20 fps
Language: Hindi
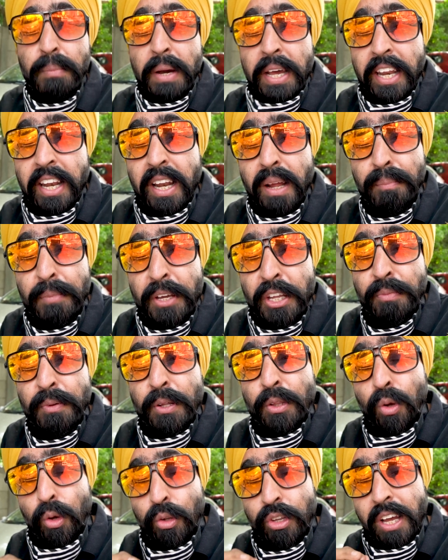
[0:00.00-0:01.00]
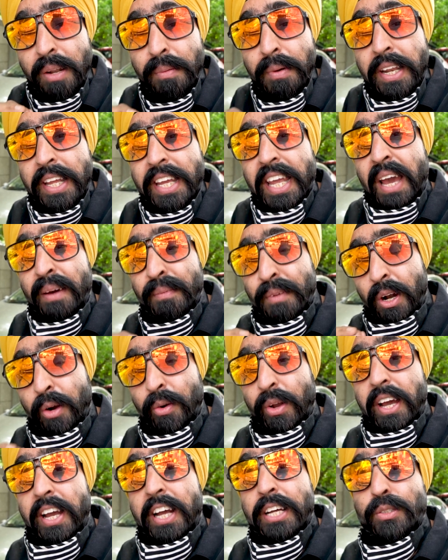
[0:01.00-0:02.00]
मैंने ना बीच में दो चार बारी कैमरा
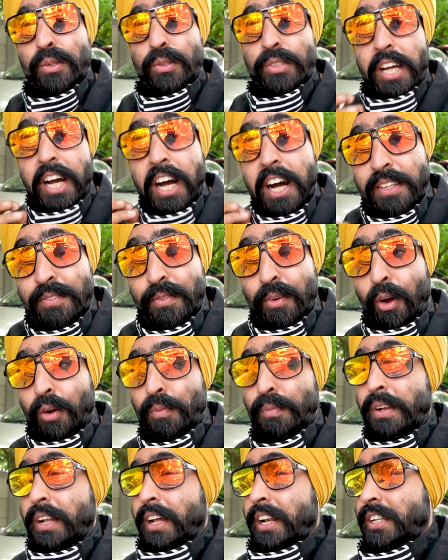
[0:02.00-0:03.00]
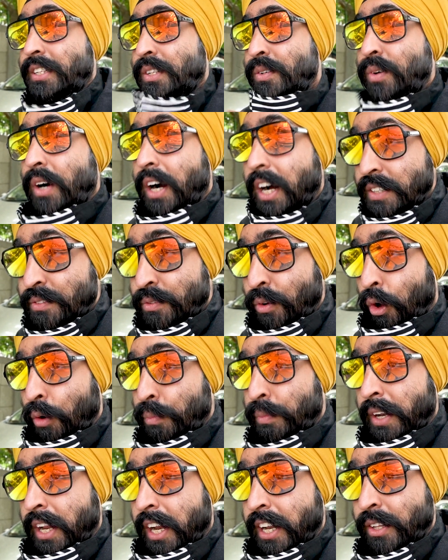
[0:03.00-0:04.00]
उठाया सोचा आज व्लॉग बना लेता हूँ आज
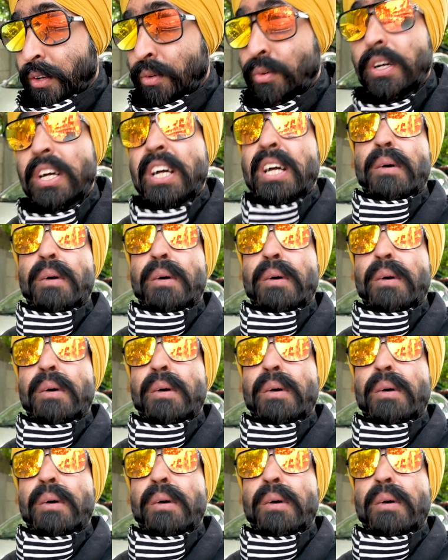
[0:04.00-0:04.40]
व्लॉग बना लेता हूँ